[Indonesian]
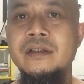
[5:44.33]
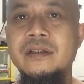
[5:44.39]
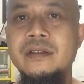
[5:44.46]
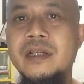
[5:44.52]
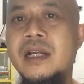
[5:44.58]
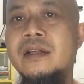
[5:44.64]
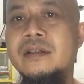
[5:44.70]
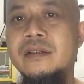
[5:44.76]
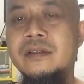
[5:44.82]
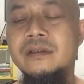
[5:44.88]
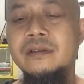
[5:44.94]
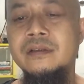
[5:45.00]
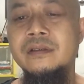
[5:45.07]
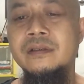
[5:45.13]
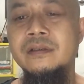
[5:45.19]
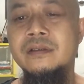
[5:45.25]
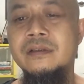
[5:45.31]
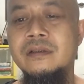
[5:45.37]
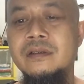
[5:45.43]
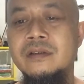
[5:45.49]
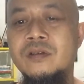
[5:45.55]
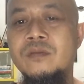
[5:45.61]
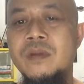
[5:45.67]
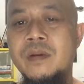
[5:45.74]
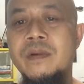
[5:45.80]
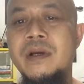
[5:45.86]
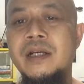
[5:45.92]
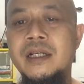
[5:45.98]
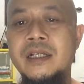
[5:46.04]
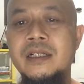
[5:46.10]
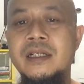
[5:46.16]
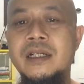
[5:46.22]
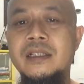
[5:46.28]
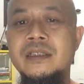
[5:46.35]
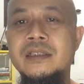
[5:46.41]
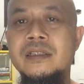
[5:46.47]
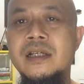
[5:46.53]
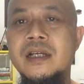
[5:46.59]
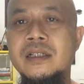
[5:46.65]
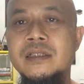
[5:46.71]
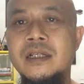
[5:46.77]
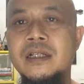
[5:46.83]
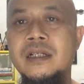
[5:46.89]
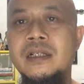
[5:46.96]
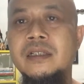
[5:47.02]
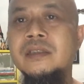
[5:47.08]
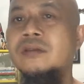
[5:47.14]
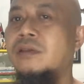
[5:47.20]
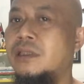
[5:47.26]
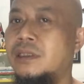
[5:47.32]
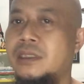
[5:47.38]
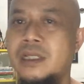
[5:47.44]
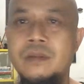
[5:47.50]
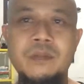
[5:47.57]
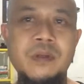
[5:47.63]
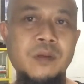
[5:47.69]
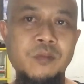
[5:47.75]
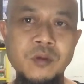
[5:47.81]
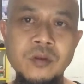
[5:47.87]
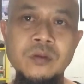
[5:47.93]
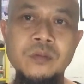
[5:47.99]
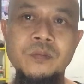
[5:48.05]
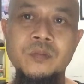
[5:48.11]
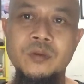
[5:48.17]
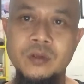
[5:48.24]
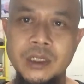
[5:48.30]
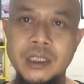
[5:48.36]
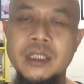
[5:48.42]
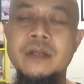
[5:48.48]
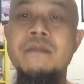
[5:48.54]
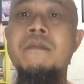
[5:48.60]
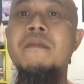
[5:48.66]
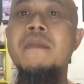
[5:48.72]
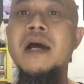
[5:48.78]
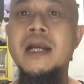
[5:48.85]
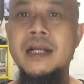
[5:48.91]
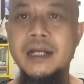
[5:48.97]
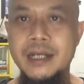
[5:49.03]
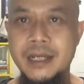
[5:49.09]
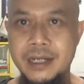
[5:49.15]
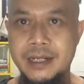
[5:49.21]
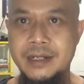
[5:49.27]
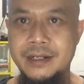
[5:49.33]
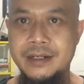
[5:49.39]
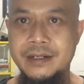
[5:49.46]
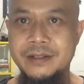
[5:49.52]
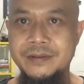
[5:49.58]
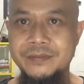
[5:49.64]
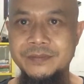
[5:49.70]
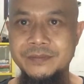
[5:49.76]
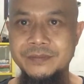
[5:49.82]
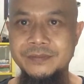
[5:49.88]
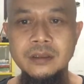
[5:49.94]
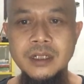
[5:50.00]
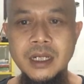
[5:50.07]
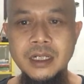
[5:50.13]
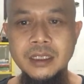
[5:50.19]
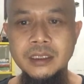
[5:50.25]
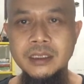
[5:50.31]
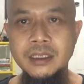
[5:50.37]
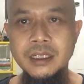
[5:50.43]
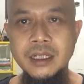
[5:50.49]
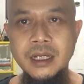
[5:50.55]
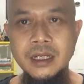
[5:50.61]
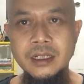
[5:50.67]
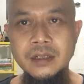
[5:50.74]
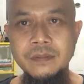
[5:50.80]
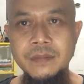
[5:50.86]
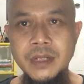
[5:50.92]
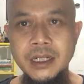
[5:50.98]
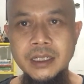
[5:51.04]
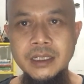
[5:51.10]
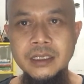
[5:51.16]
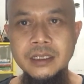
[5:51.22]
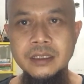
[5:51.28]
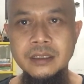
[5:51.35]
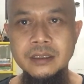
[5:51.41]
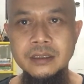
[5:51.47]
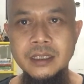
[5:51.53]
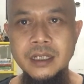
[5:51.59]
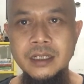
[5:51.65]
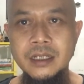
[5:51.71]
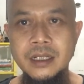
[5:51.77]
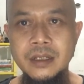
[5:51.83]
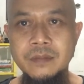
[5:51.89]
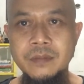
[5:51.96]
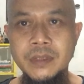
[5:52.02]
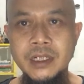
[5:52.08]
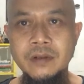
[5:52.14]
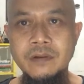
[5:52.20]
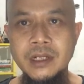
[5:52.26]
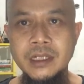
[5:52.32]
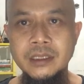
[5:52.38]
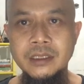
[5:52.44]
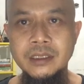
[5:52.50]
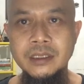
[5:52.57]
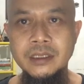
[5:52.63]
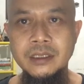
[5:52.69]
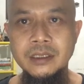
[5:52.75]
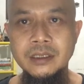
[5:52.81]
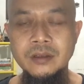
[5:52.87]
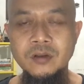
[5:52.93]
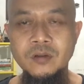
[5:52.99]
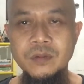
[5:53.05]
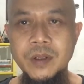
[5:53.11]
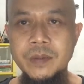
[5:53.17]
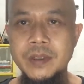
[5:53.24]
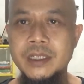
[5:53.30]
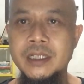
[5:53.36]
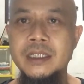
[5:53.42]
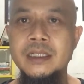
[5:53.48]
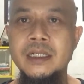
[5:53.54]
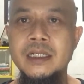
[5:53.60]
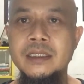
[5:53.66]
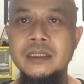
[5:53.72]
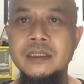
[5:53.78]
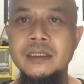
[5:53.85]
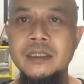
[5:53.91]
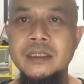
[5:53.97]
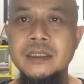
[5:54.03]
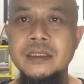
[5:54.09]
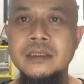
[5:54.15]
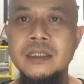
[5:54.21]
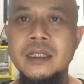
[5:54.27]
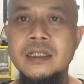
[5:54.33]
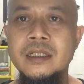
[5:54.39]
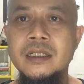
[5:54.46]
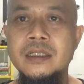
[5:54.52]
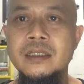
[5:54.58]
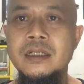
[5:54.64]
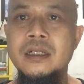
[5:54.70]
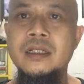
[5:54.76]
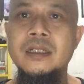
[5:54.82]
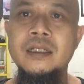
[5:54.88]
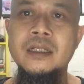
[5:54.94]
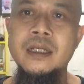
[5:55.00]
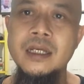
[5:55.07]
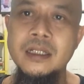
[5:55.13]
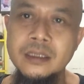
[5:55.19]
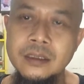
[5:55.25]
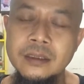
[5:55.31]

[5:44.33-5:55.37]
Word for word: dan rumah makan gratis yang sana ini juga siapapun boleh makan. Nah, ketika kemarin saya melewati rumah makan gratis ini, saya teringat